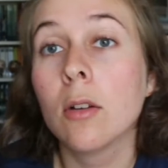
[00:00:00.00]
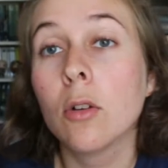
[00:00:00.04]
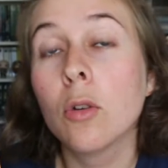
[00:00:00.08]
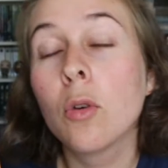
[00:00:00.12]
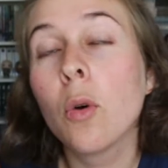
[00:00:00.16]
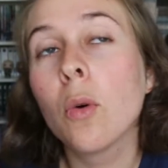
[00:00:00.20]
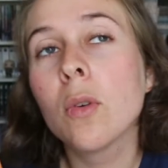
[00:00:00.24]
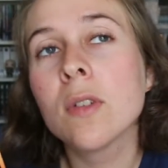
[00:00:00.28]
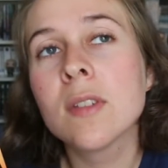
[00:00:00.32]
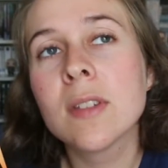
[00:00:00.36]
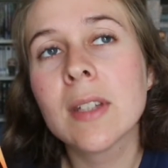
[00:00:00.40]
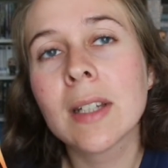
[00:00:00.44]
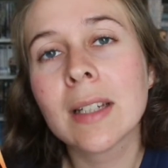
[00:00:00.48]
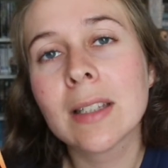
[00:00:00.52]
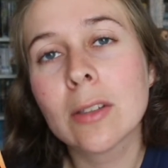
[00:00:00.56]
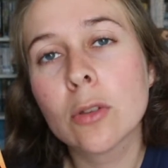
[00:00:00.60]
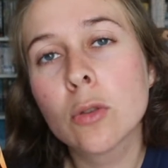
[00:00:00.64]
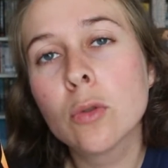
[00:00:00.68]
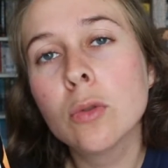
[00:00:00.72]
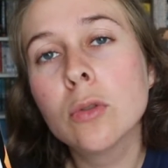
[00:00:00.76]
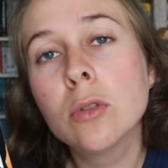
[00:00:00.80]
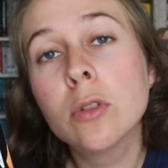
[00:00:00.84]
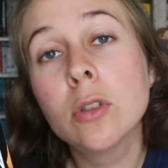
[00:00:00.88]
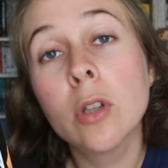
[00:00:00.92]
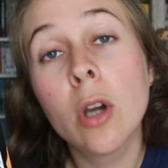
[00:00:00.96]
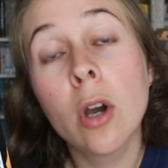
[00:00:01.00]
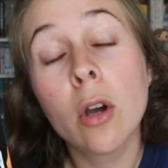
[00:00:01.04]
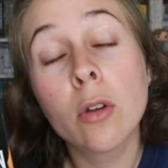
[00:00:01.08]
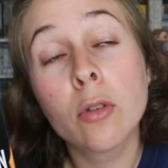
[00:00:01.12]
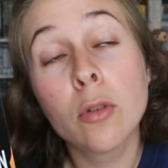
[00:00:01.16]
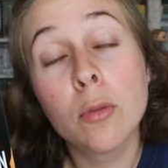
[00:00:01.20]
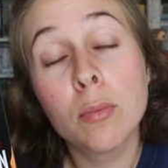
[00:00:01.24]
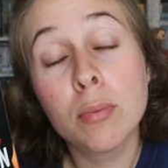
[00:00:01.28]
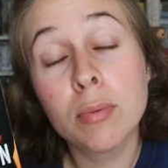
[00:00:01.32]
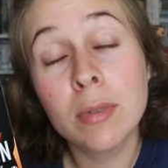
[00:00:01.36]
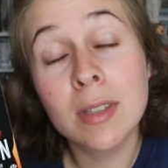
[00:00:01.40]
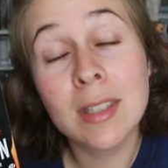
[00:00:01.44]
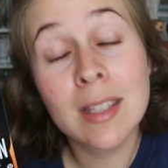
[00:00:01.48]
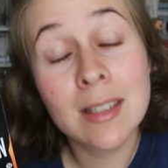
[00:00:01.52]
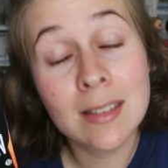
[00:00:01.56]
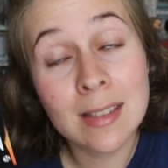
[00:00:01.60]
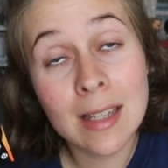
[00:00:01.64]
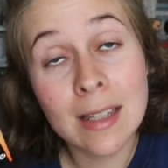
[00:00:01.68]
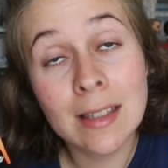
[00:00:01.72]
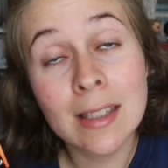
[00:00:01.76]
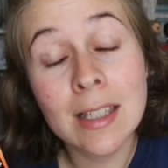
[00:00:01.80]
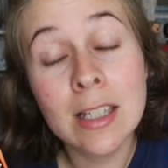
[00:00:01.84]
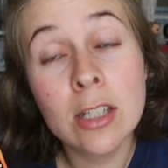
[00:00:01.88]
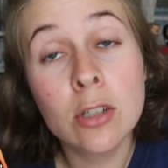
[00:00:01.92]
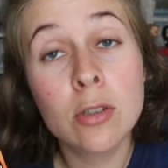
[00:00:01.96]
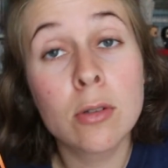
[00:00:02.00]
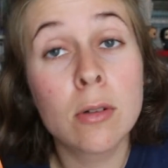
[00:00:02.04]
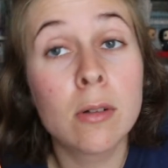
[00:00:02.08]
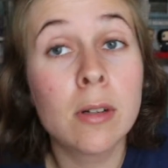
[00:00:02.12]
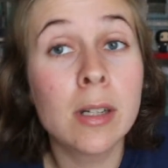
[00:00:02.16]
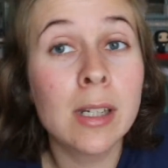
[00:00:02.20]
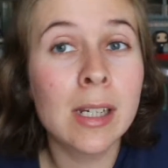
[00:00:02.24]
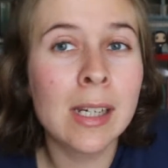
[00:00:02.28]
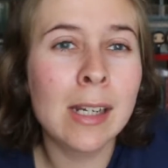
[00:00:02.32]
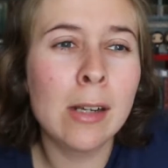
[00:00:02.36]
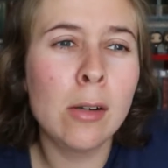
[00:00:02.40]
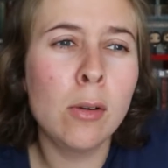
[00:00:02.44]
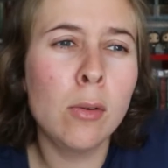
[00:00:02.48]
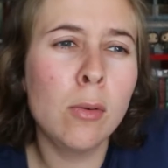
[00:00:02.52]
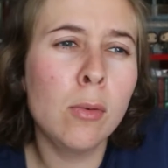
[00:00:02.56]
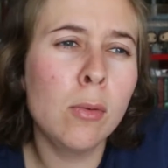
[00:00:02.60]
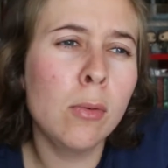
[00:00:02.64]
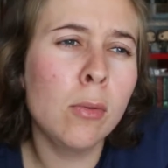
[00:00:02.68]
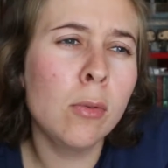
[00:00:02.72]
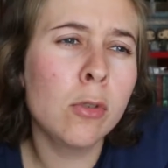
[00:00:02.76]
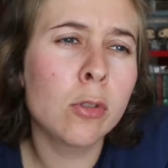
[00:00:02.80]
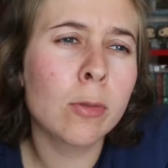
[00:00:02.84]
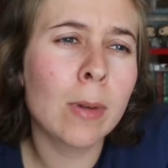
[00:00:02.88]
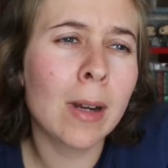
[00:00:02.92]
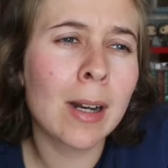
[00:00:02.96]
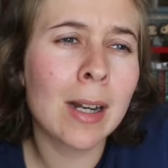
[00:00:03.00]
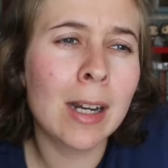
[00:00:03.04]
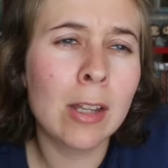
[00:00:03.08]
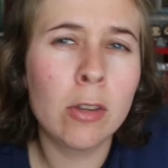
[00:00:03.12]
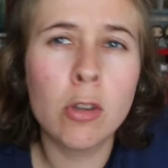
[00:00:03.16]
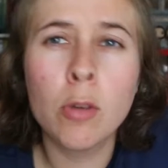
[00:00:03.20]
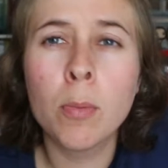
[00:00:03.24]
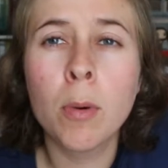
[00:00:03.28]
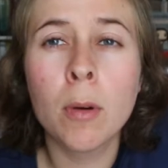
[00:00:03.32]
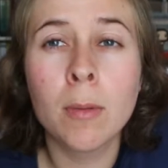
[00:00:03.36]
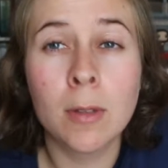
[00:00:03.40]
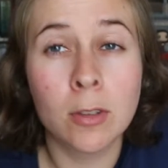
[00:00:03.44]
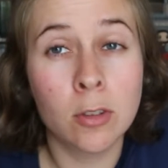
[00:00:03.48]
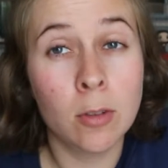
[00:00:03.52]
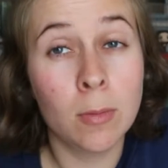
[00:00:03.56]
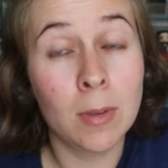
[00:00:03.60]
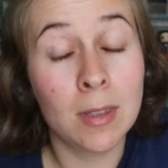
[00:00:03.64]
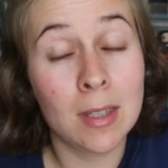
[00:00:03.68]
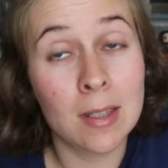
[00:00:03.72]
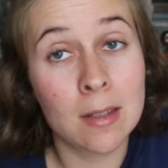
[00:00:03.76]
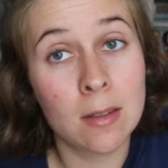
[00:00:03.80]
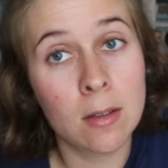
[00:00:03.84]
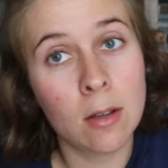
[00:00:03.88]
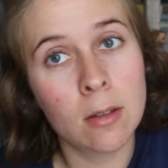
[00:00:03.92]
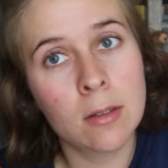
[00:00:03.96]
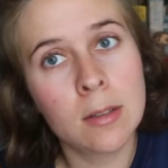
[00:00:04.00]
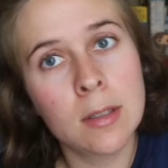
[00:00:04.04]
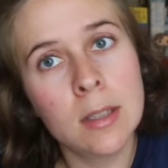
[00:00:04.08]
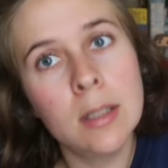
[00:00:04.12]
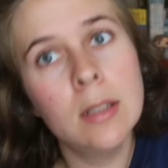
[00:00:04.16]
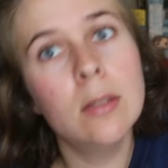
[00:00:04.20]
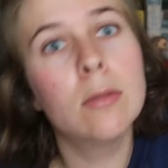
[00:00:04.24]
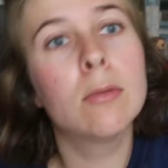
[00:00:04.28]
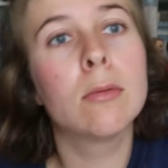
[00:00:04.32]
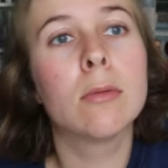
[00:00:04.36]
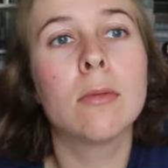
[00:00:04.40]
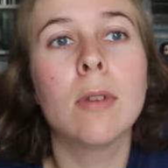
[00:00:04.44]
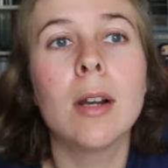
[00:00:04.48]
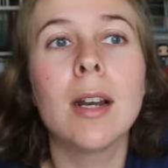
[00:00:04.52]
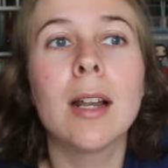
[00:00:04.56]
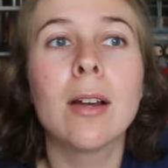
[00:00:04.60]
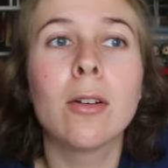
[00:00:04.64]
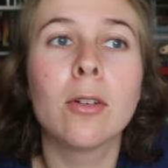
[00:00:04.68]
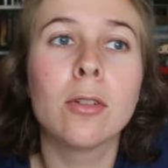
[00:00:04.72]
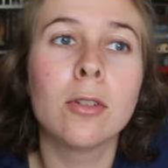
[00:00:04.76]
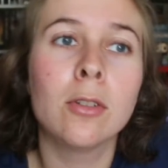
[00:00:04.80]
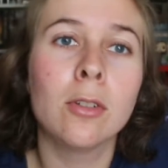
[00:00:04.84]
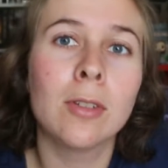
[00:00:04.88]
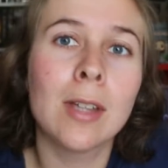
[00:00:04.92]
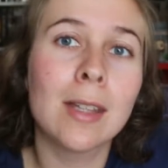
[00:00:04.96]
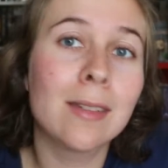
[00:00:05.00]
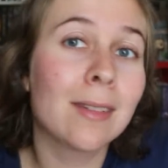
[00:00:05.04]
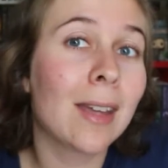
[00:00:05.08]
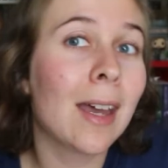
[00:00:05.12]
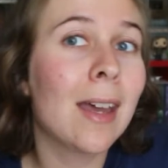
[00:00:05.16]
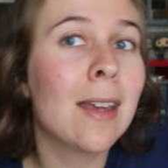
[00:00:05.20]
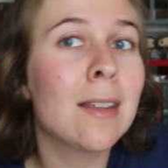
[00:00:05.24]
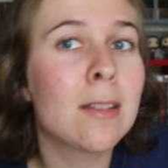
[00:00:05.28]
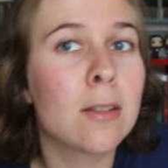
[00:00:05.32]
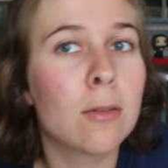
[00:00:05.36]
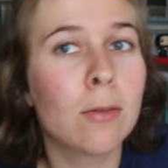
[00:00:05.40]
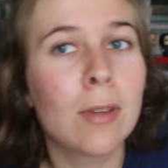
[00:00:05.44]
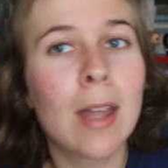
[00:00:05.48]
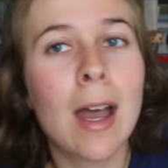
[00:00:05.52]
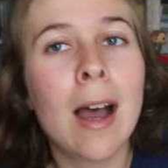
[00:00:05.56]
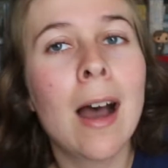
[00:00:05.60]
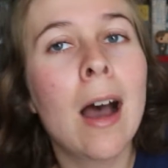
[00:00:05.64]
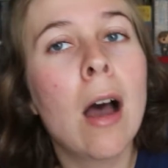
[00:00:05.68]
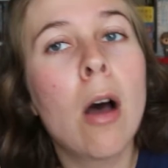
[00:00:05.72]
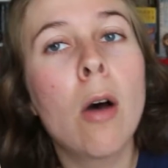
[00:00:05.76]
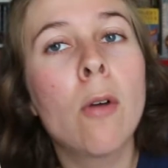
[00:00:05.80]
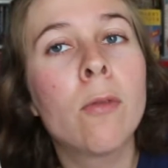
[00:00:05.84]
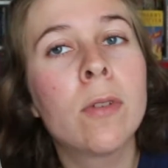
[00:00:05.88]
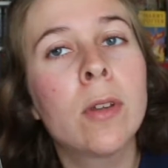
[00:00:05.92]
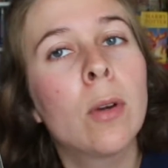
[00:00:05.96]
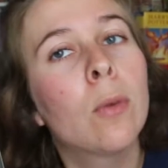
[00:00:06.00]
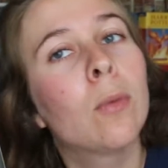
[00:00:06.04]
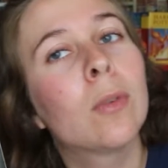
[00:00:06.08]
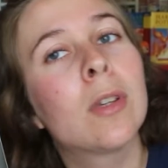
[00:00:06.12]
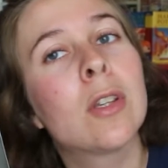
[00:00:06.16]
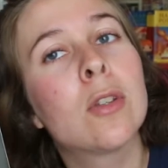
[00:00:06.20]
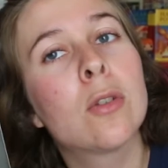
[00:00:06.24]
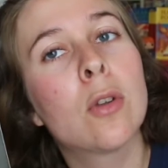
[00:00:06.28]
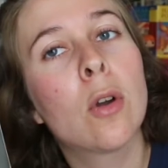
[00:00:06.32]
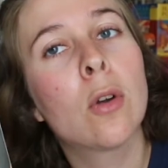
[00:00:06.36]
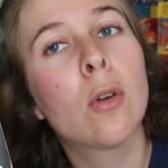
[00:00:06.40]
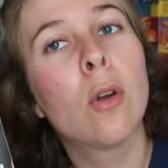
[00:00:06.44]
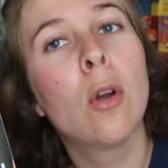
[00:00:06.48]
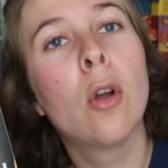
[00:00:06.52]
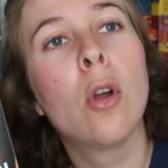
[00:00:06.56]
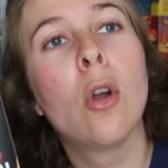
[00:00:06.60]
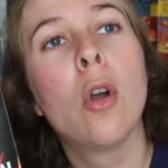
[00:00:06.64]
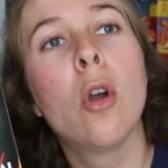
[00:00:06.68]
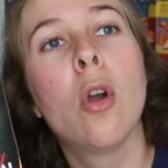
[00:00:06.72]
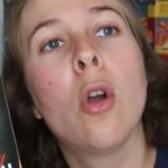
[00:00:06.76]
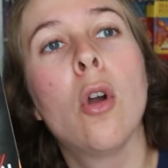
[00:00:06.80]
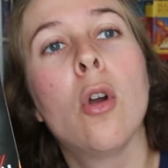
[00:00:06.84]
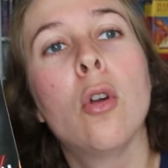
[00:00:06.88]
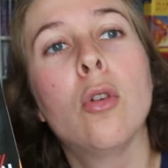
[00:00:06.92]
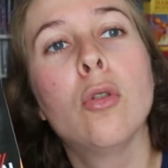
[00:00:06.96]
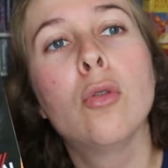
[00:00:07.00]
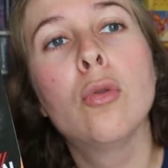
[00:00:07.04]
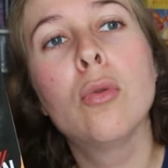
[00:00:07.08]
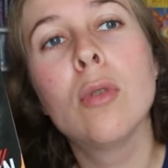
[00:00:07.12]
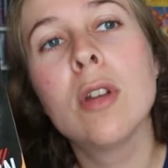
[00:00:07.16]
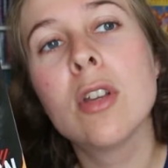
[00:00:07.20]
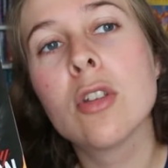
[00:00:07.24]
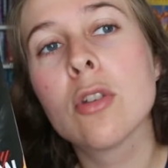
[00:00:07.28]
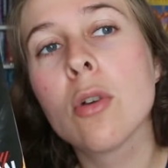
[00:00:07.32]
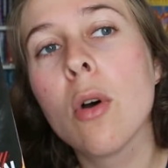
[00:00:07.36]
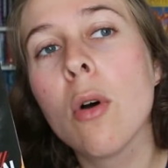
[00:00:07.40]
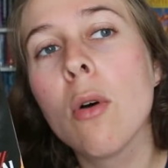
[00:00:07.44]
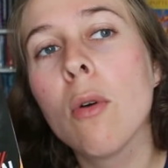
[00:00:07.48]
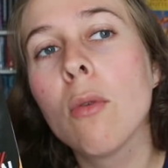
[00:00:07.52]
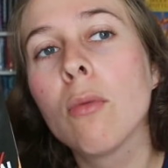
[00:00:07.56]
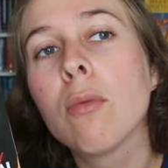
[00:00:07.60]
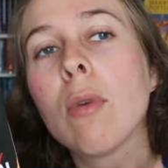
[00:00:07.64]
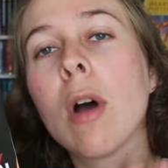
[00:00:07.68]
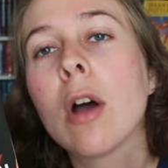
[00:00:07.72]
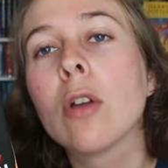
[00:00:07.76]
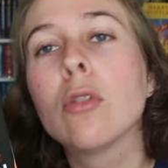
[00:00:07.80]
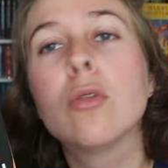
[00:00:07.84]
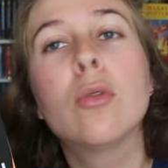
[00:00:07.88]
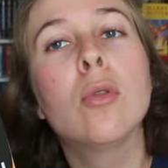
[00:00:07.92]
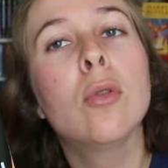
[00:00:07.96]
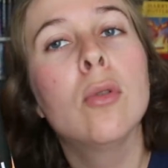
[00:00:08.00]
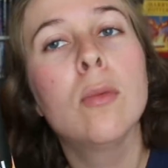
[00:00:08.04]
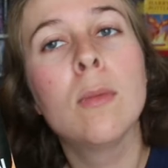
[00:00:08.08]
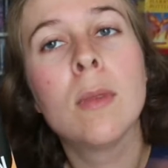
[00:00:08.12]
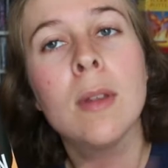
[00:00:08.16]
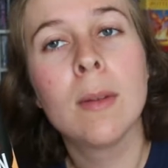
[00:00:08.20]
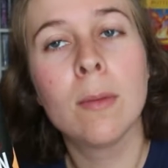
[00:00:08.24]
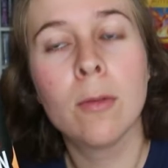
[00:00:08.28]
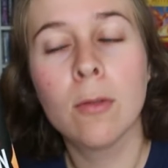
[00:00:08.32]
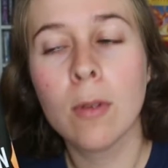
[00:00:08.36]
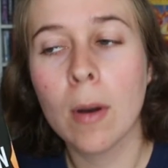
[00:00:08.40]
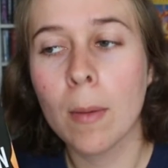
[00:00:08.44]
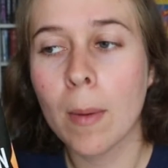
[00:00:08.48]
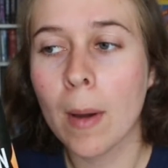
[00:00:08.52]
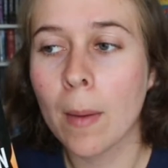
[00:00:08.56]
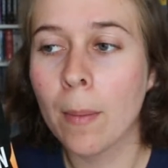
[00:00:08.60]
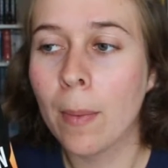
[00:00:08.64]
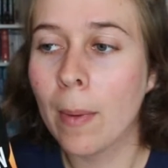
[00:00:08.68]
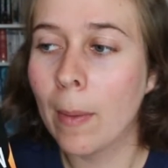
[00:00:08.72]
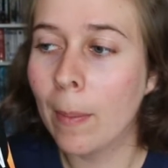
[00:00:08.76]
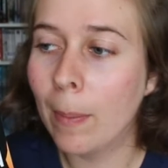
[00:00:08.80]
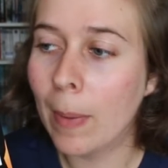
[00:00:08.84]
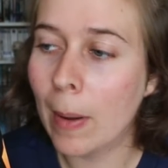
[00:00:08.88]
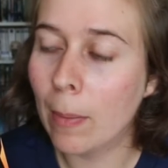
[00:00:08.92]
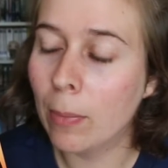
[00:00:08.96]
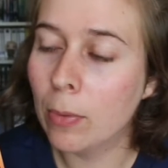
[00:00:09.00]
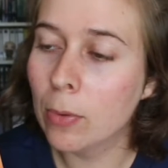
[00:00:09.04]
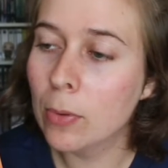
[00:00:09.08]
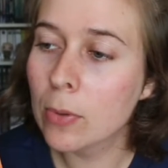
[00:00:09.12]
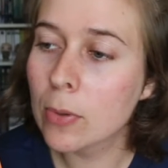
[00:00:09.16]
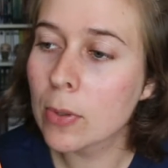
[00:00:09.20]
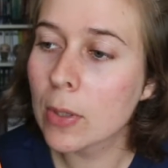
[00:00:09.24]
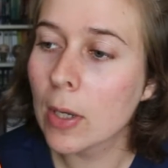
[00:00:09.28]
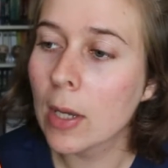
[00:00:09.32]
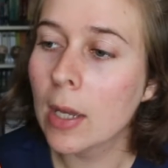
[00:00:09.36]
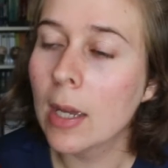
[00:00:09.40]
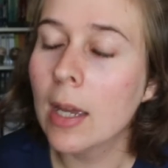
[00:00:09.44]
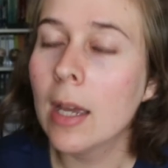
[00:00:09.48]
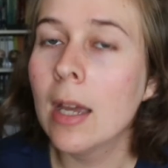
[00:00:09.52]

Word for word: Grosse série coup de cœur depuis des années, je l'ai lu, je crois que les deux premiers tomes étaient sortis, donc voilà, il y en a 13, il y en a un environ qui sort tous les ans, voire deux, mais voilà, pas plus.